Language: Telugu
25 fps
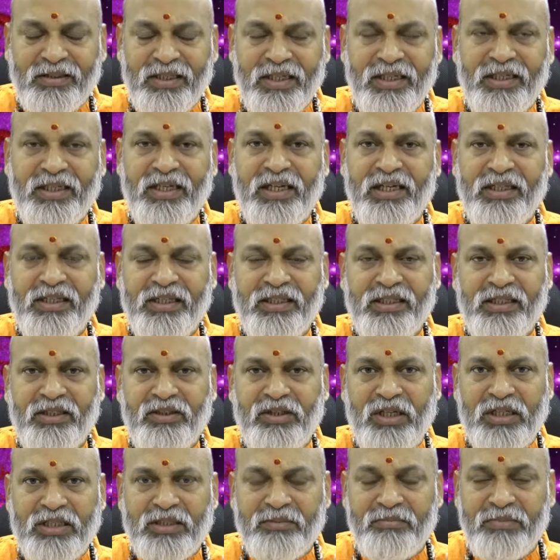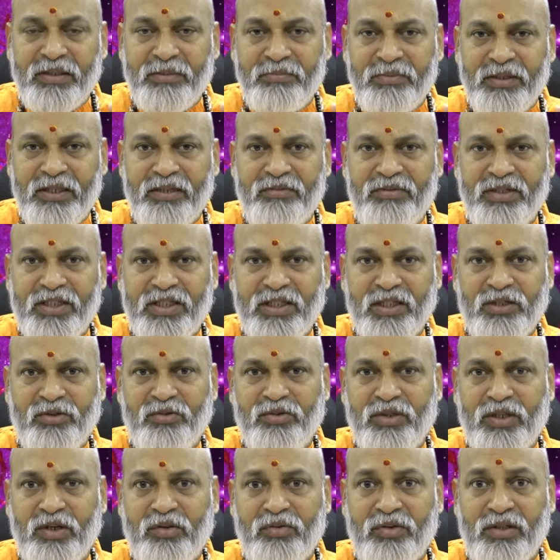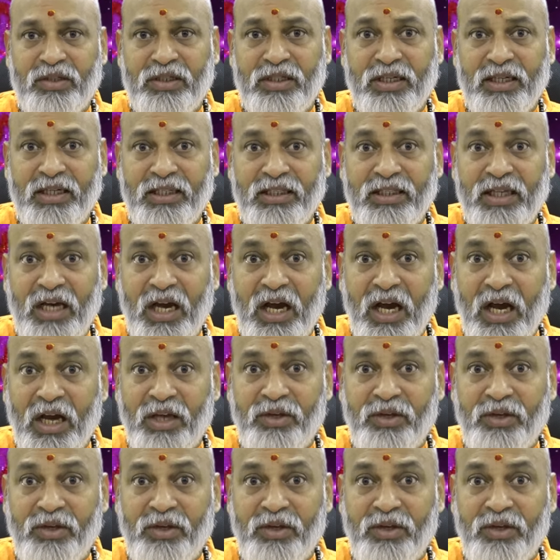తల్లిగారికి ఏదైనా కాస్త బీపీ లెవెల్స్ ఎక్కువగా ఉన్నట్లయితే